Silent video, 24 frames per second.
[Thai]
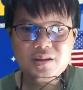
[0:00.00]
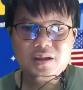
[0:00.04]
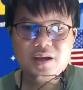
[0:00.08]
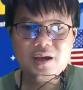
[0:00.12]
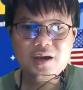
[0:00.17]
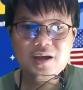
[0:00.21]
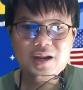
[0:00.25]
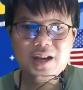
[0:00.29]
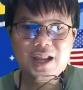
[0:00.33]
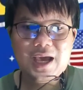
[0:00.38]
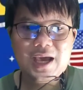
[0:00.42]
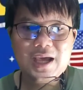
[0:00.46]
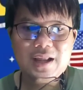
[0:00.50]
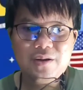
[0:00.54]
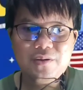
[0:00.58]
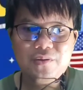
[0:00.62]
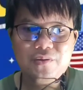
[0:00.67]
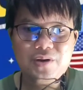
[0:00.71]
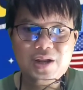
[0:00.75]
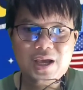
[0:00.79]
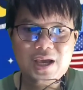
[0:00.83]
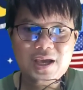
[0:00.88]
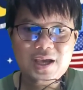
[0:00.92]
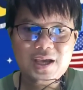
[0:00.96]
Terra
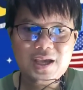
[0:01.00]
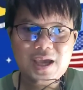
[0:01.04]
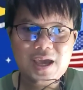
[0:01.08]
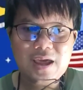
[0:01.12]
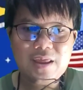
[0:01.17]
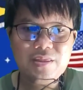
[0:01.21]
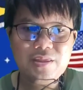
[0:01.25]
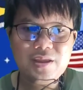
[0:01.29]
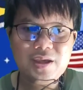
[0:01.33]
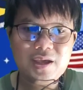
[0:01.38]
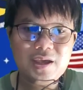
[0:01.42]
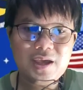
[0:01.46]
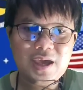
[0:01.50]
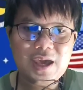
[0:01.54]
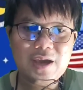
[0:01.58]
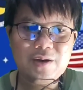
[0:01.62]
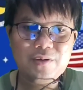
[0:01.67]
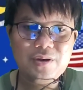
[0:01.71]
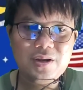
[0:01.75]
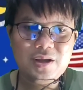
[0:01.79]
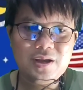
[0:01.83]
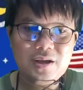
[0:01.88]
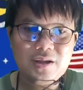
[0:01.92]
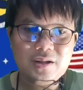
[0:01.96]
Luna Classic
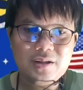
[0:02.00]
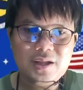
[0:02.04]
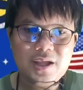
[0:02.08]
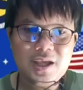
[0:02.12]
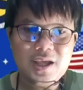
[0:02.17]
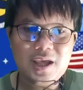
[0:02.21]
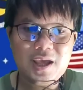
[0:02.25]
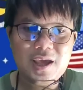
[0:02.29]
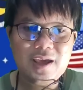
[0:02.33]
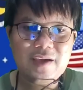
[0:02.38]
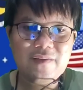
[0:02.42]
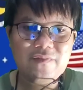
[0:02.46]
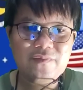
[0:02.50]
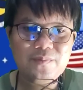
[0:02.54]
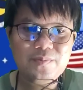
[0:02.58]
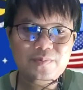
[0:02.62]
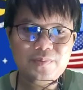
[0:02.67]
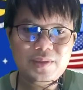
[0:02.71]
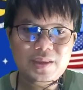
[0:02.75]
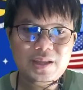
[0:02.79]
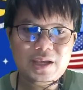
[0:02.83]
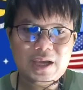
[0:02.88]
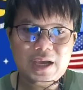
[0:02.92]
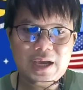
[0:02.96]
L1 TF
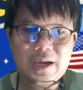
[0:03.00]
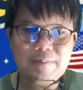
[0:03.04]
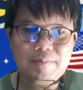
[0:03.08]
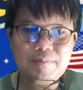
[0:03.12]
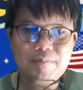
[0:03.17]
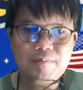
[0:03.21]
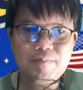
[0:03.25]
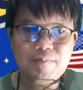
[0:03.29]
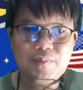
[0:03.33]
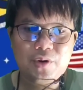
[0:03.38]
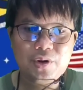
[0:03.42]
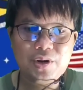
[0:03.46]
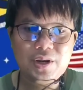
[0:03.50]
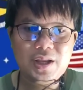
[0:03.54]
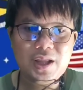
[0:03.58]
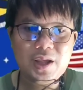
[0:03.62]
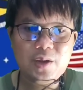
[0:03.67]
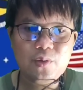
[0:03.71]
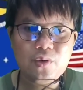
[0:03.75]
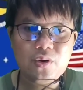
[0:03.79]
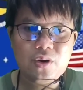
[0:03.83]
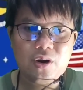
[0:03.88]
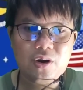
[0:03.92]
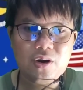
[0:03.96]
นะครับบน
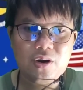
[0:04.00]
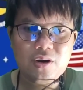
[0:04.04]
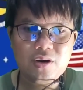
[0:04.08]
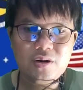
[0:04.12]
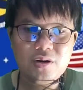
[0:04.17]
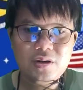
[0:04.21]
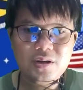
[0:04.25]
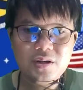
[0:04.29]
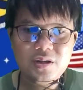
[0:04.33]
ดีลของ